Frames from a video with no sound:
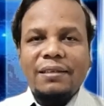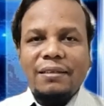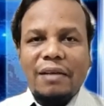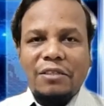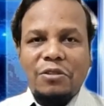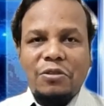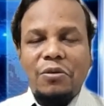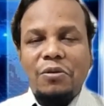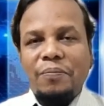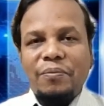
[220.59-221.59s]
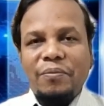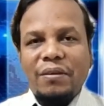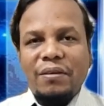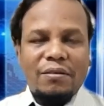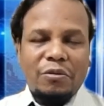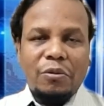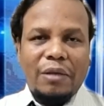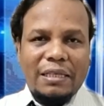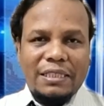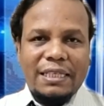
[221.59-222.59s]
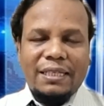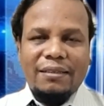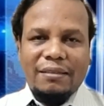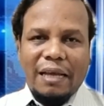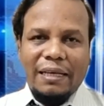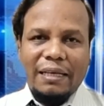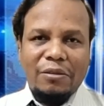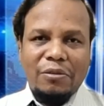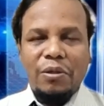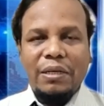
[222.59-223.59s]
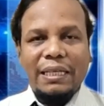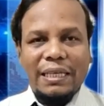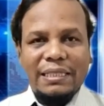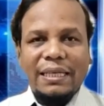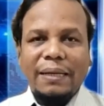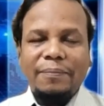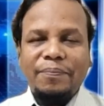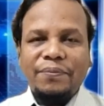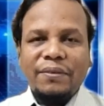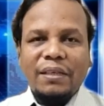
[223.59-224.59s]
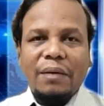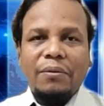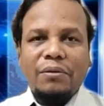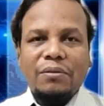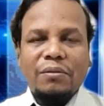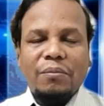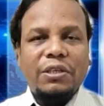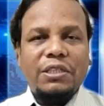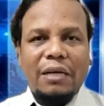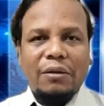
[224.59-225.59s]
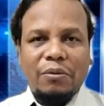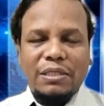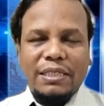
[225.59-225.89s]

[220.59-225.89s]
রাষ্ট্রদূত আছেন তাকে কিন্তু সরিয়ে দিয়েছেন এবং বহিষ্কার করেছেন